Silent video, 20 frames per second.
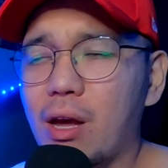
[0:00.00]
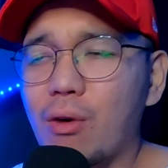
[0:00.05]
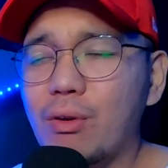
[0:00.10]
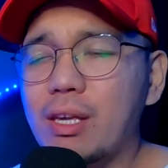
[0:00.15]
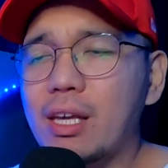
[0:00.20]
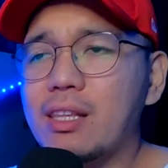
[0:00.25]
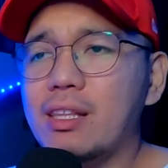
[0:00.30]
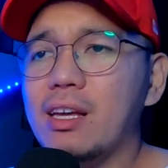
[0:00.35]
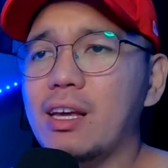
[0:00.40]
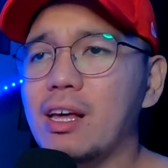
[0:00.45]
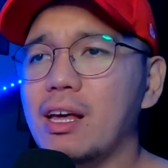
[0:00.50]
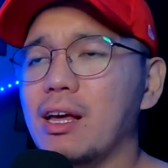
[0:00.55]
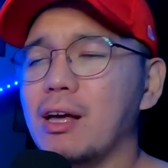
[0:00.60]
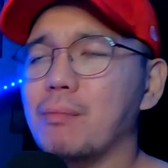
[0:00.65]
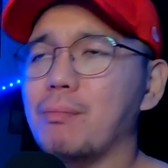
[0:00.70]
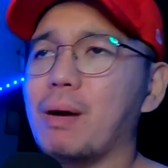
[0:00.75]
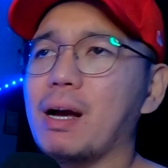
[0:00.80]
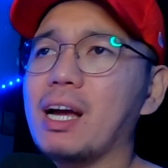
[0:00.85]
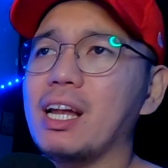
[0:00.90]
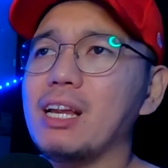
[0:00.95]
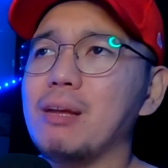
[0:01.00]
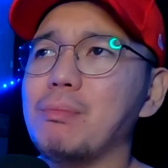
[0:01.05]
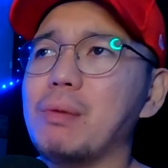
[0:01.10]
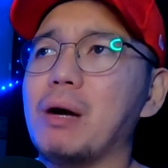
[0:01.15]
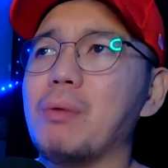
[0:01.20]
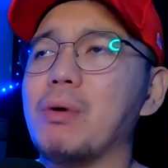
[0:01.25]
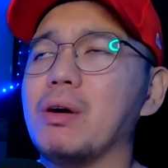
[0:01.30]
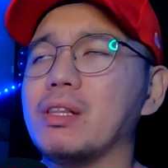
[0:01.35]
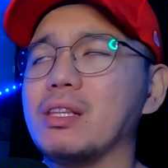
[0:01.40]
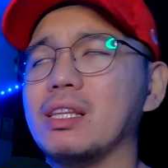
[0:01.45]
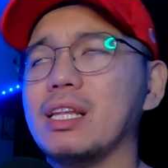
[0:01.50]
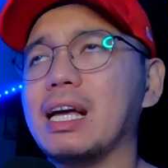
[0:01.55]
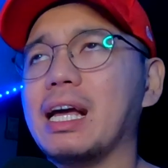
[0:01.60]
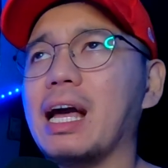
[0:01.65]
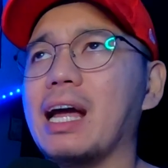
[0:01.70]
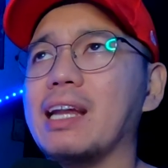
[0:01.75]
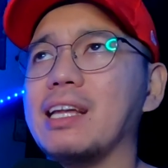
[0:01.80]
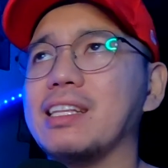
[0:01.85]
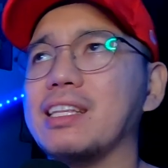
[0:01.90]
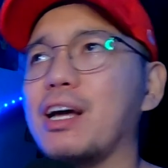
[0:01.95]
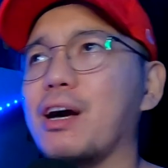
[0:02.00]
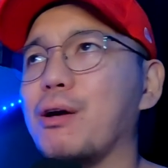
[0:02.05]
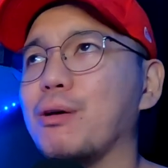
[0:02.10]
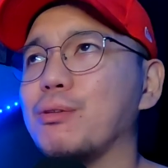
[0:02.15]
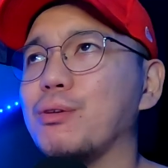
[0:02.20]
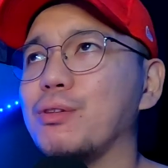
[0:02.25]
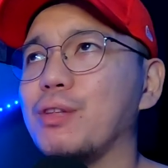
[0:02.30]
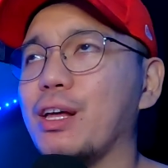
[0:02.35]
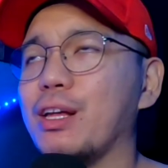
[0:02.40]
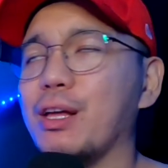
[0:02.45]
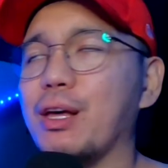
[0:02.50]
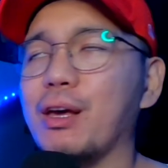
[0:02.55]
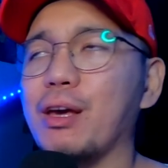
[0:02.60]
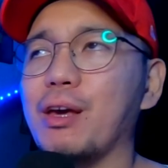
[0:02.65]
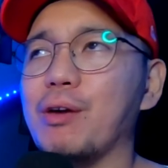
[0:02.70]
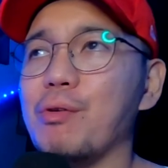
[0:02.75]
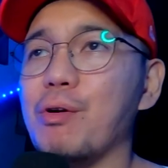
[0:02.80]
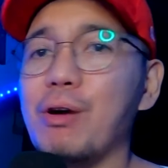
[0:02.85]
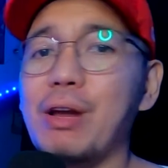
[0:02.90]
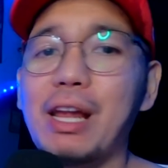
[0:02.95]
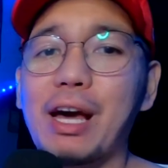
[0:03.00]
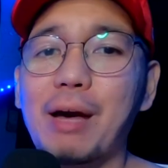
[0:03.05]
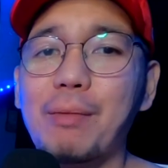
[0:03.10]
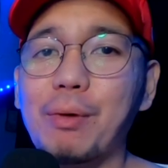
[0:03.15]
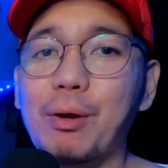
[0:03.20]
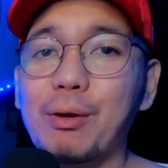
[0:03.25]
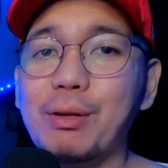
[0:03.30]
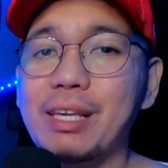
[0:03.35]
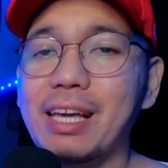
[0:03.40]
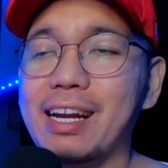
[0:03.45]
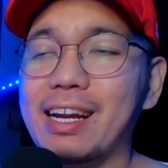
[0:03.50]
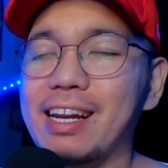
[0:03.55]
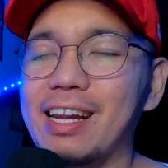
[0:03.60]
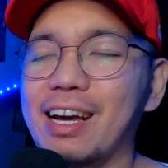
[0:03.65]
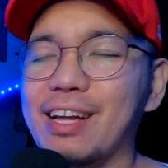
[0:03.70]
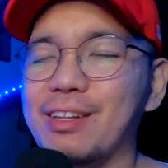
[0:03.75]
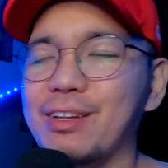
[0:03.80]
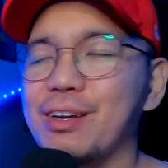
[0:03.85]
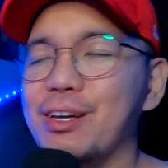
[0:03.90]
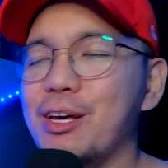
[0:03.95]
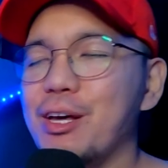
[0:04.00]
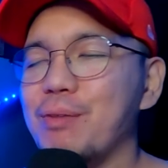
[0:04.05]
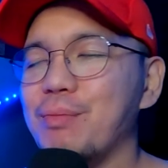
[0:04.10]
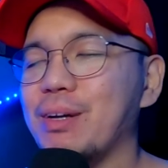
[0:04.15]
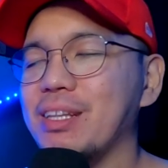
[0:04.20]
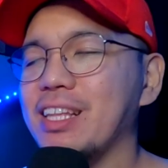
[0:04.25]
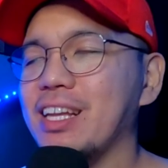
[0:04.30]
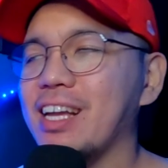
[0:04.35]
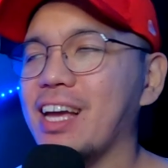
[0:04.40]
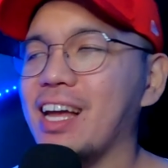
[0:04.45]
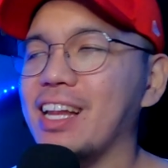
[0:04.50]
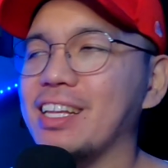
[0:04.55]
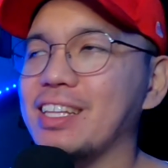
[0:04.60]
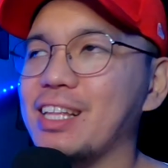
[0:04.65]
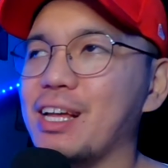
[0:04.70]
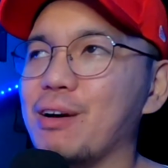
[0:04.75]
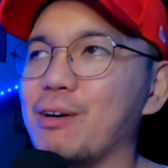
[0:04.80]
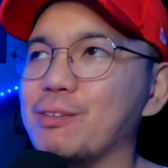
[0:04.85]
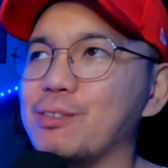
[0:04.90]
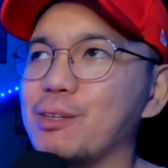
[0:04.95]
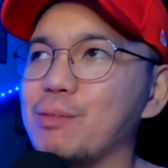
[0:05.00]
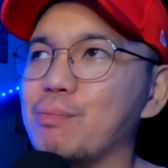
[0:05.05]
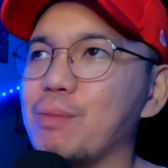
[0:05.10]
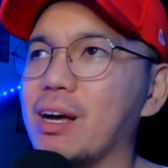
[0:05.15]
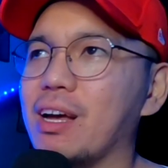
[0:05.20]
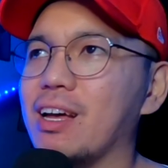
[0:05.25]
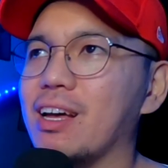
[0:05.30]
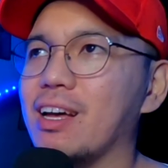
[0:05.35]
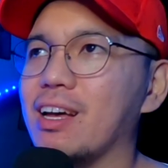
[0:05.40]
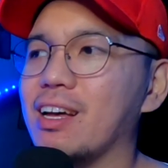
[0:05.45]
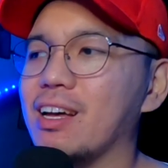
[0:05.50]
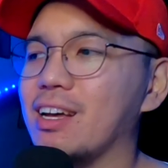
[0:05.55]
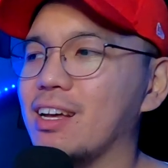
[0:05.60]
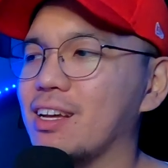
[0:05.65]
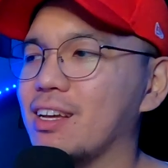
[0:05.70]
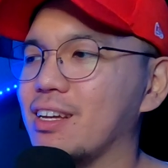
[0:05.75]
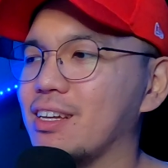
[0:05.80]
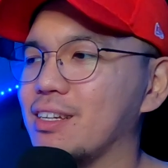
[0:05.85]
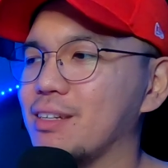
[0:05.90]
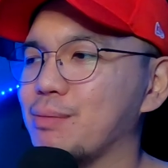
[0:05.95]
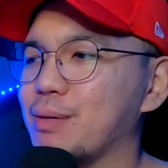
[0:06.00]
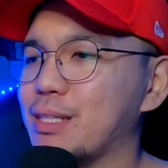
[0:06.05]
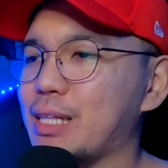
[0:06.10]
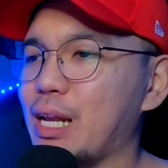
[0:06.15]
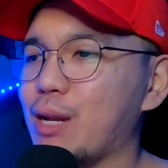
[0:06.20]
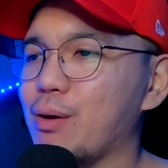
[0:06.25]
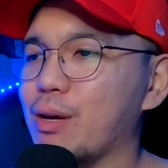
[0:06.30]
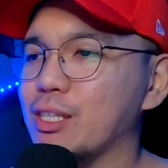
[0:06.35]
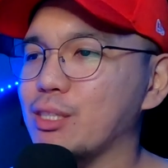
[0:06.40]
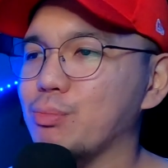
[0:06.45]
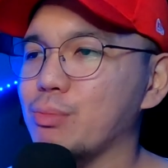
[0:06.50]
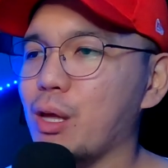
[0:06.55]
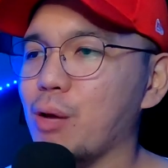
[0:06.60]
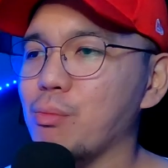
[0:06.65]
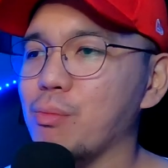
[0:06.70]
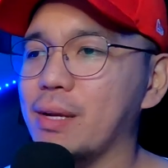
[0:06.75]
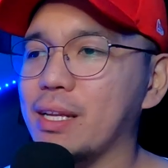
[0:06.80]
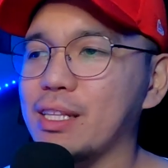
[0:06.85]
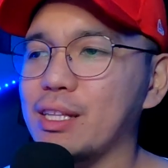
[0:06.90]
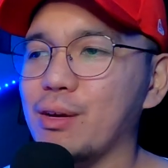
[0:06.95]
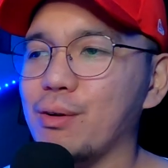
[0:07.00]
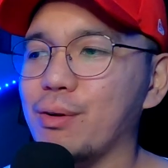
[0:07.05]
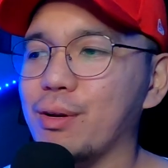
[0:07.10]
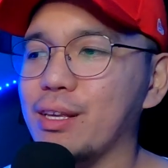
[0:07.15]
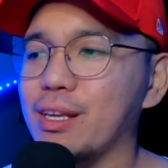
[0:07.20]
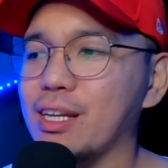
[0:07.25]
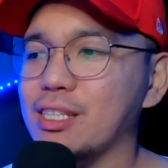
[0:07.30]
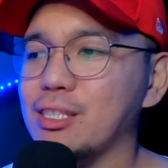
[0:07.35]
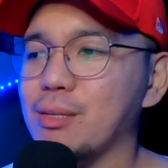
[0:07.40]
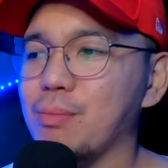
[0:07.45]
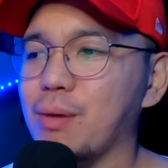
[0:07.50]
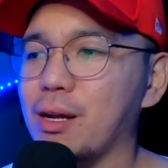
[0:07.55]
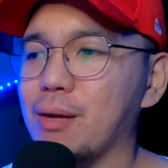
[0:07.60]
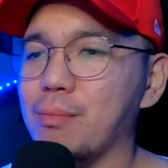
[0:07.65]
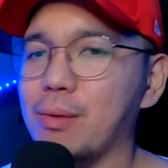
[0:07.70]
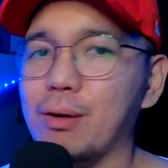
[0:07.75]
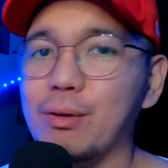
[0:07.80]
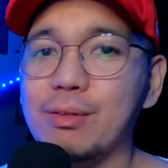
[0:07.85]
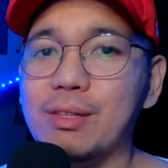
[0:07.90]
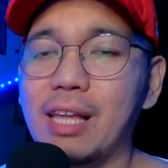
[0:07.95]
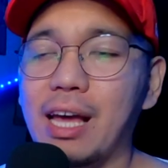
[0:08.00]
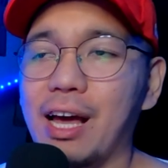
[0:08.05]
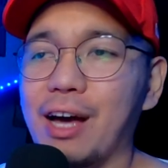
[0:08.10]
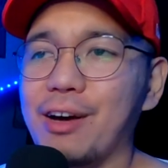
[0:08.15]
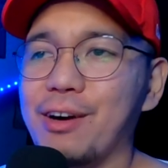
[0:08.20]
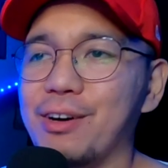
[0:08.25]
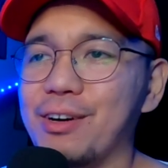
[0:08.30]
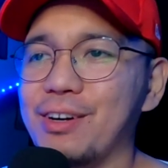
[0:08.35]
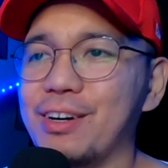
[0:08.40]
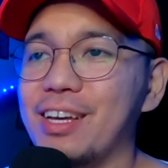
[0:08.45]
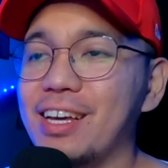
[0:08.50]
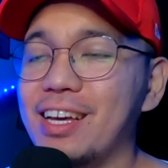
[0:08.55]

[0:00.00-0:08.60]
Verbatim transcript: Ako niyan, pag halimbawang nanggaling na ako doon, uh, ah, ewan ko lang ha, ah, pero kunyari lang. Uh, pag nanggaling na ako doon, baka magdalawang isip na ako bumalik ng Korea kasi parang pagod na ako.